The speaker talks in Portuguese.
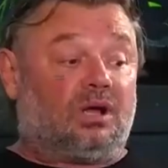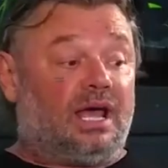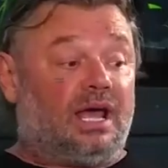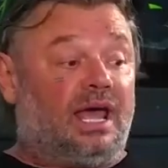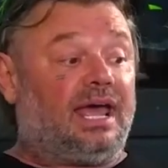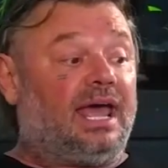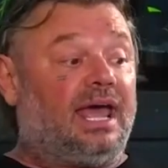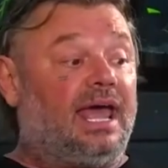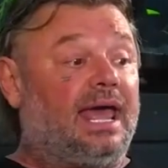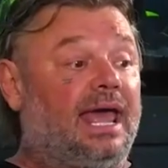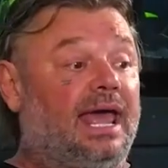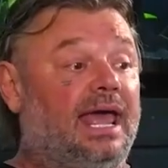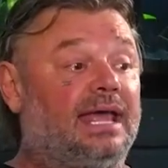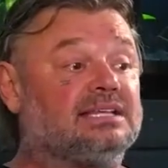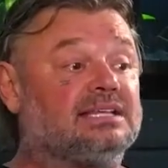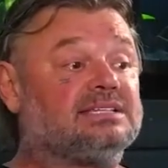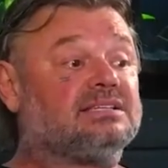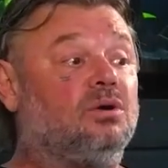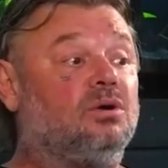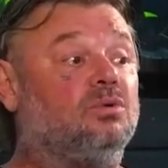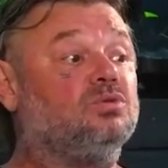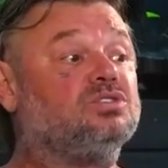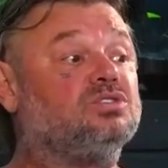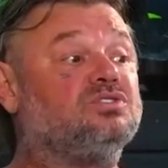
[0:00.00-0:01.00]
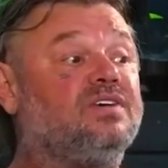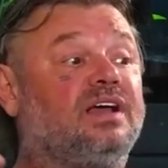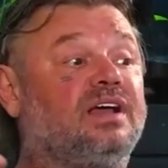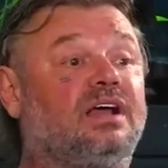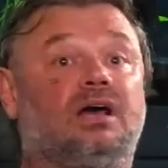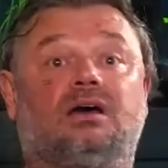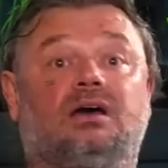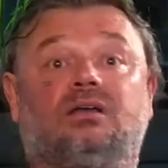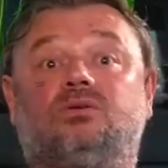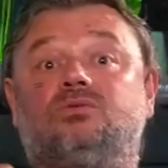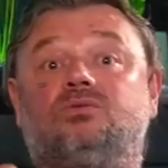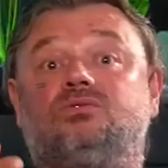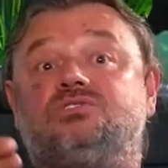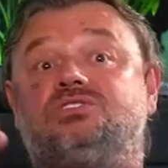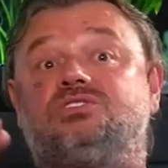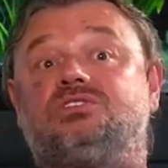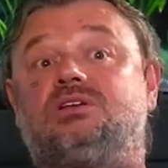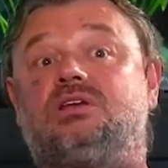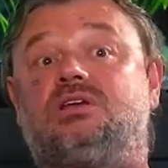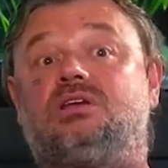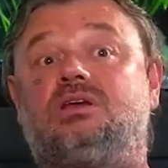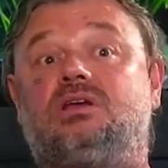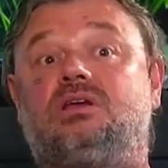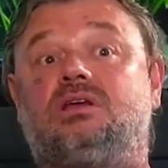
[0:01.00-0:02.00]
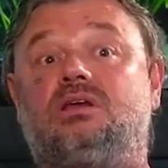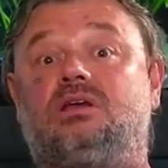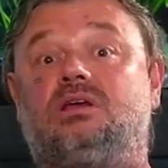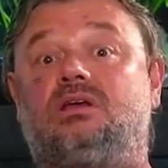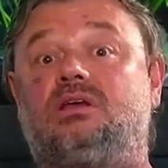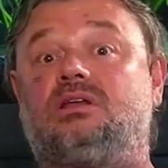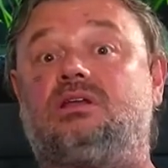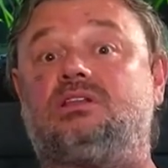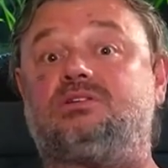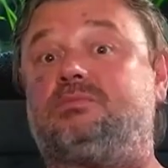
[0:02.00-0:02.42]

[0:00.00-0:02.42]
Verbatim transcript: é, é são os veganos de, de